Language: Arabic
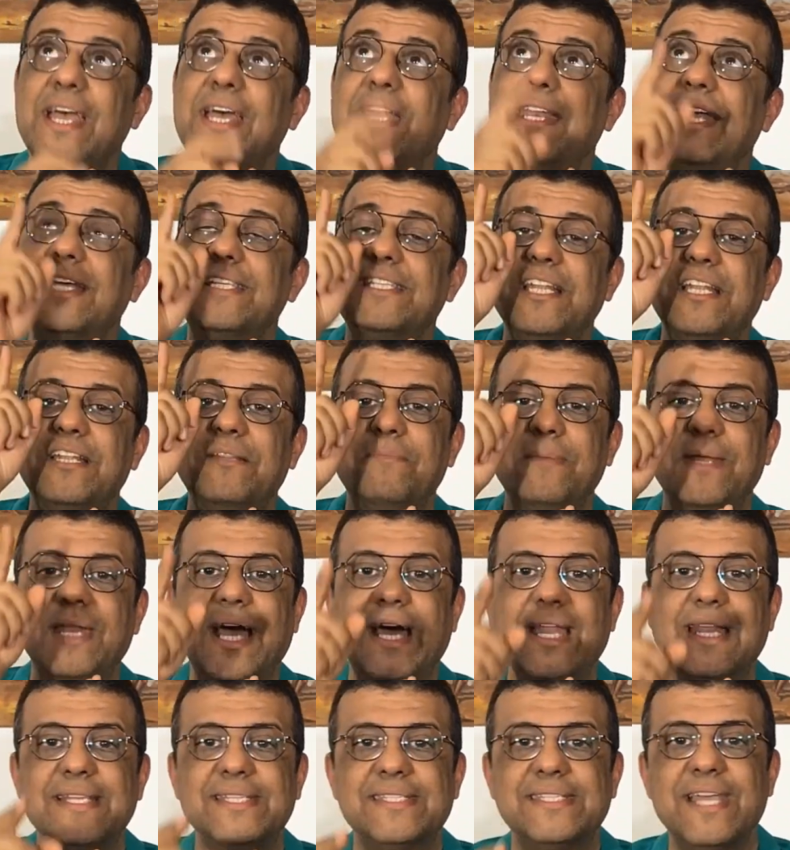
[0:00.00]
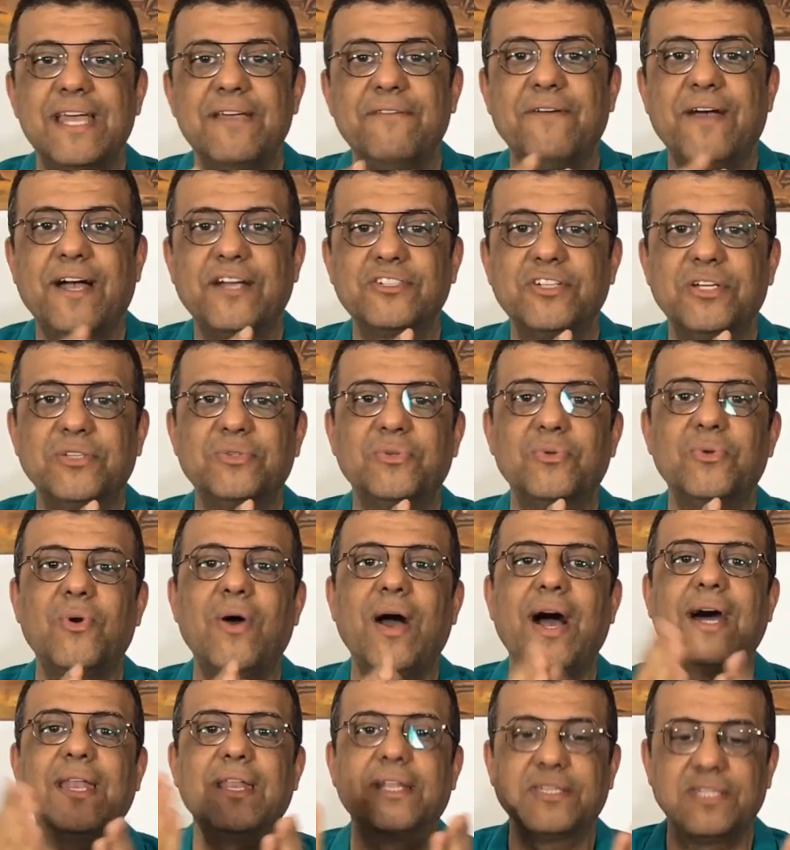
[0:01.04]
نزلت من على السقف عشان
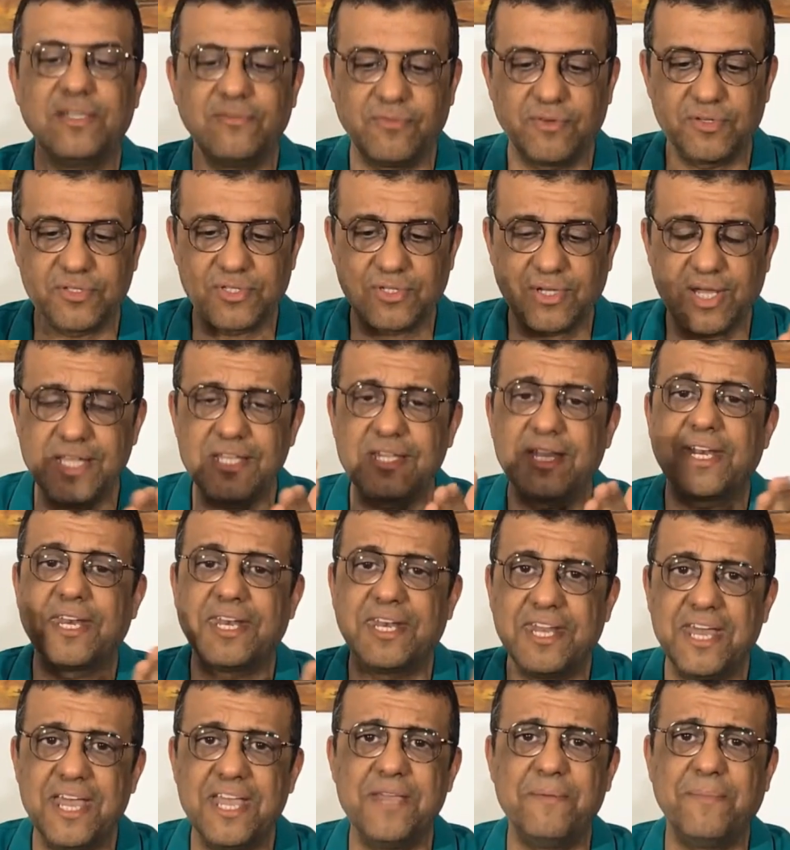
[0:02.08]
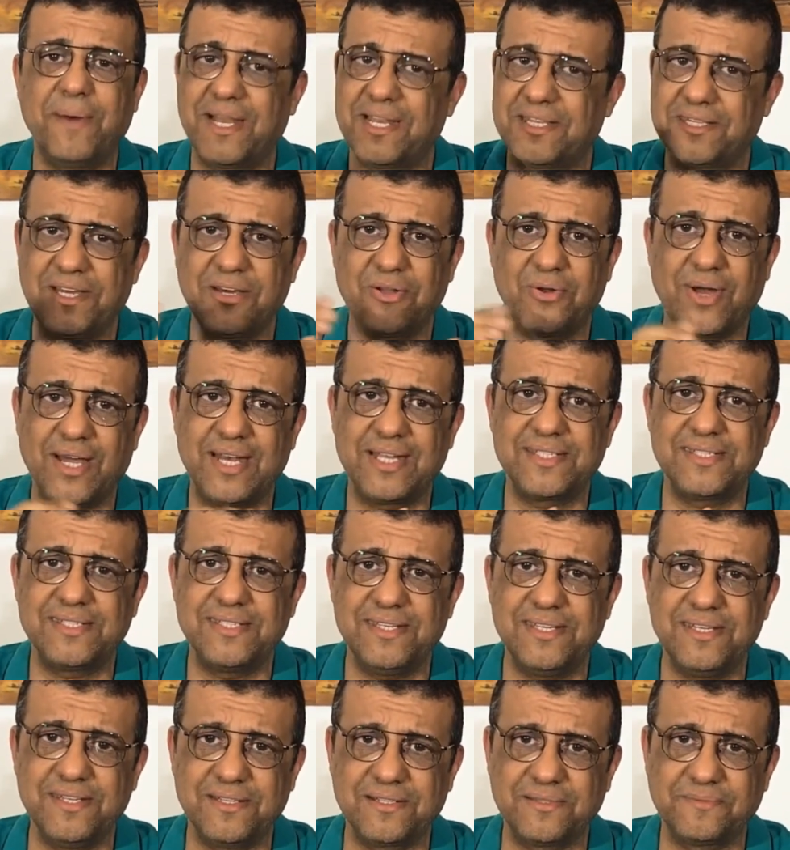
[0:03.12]
تروح على طفل صغير نايم على ظهره على
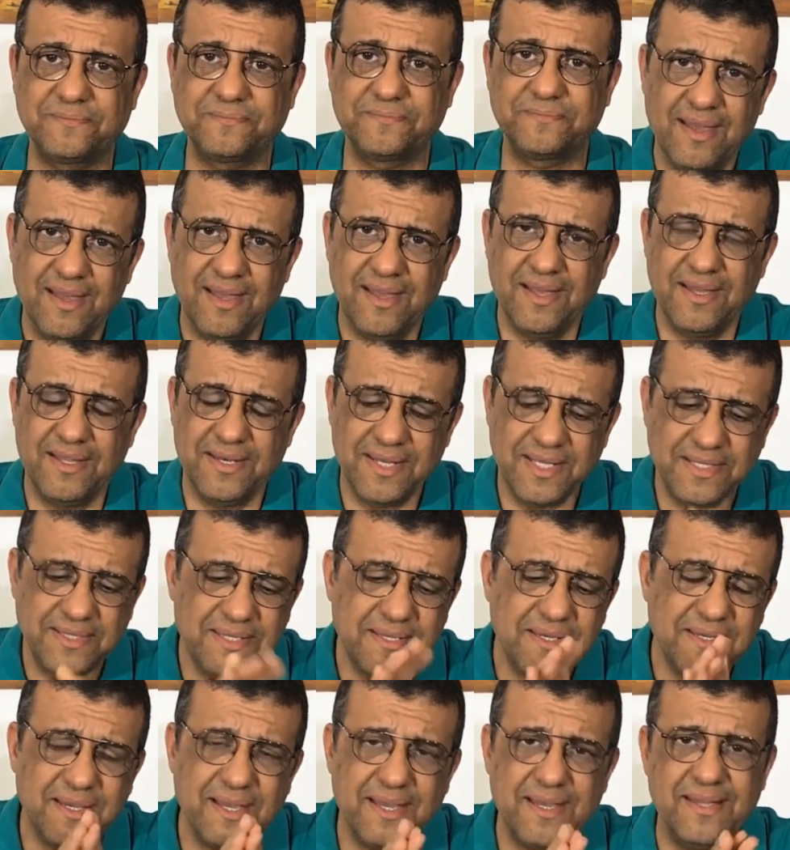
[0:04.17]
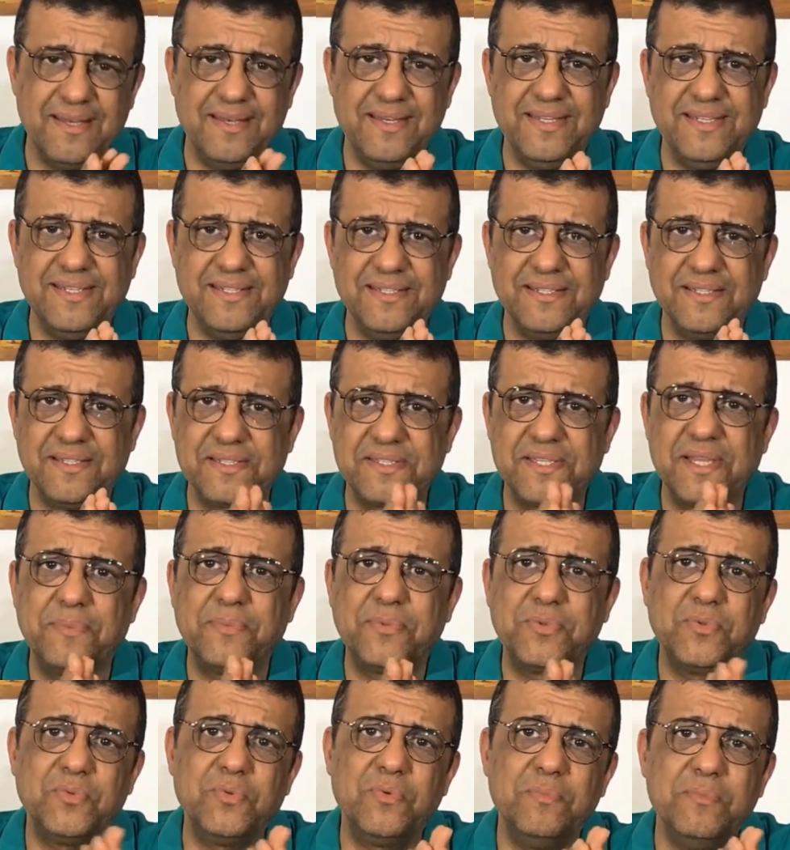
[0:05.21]
السرير نتيجة
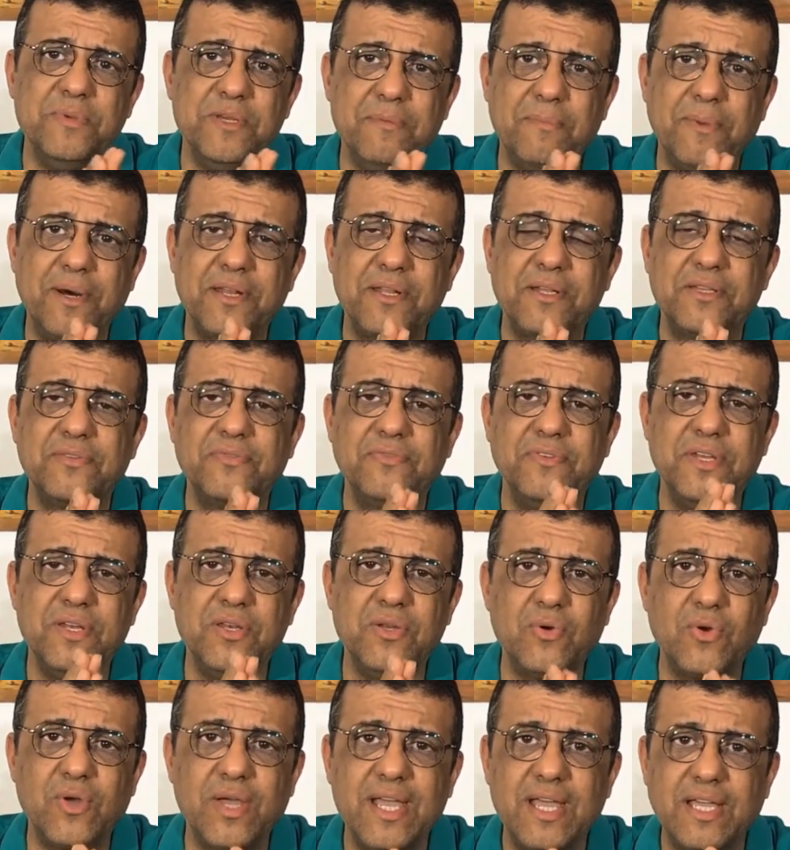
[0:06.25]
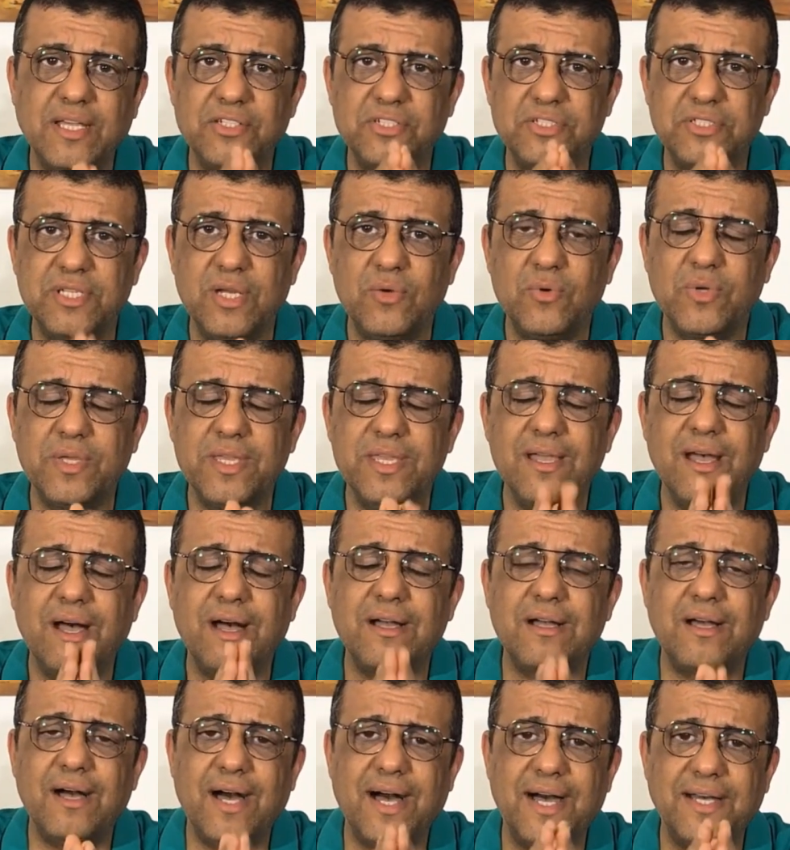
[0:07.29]
لإصابته بمرض في النخاع الشوكي
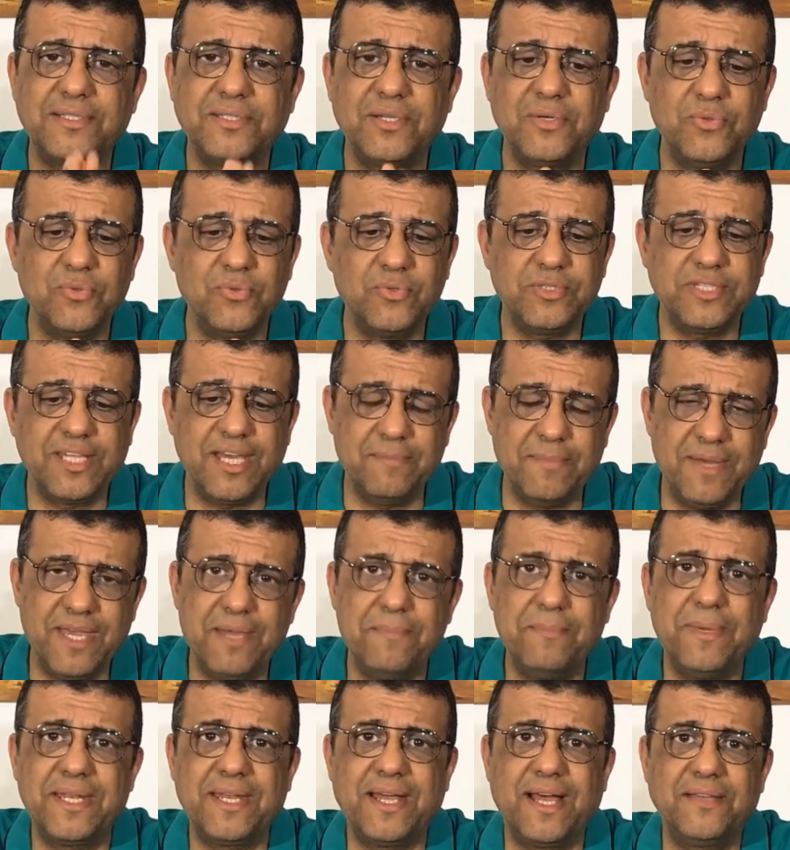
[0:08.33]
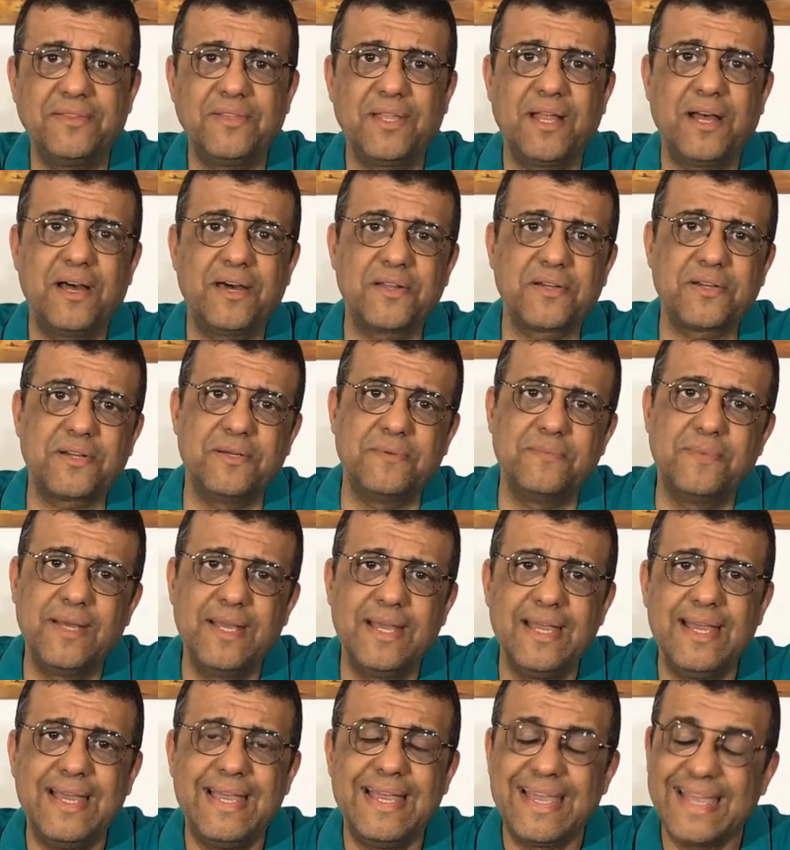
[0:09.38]
أقعده تماما عن الحركة
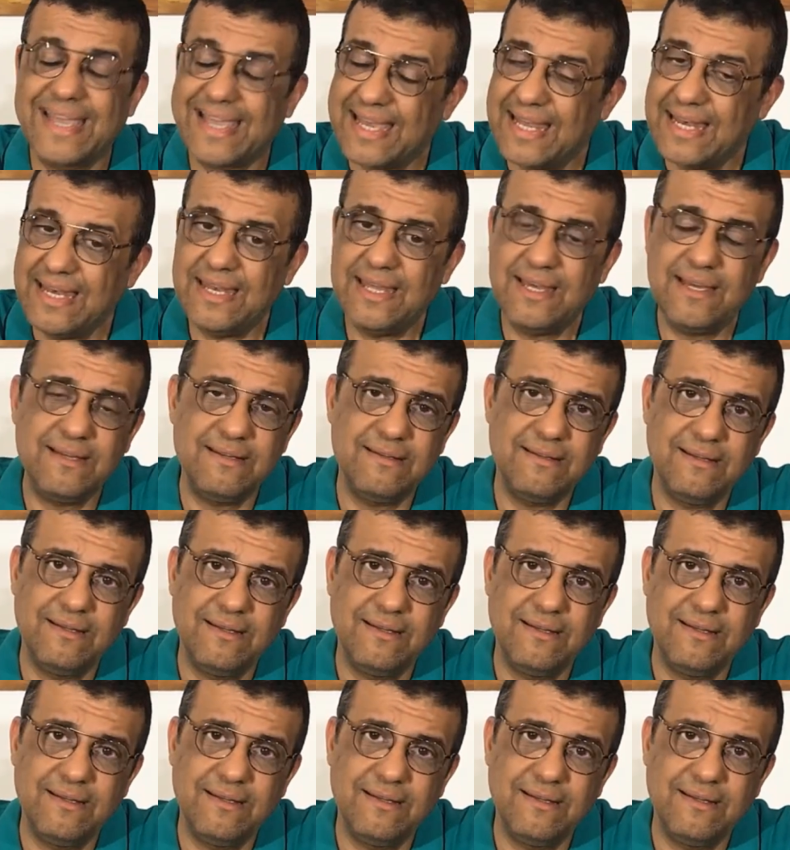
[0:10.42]
خلى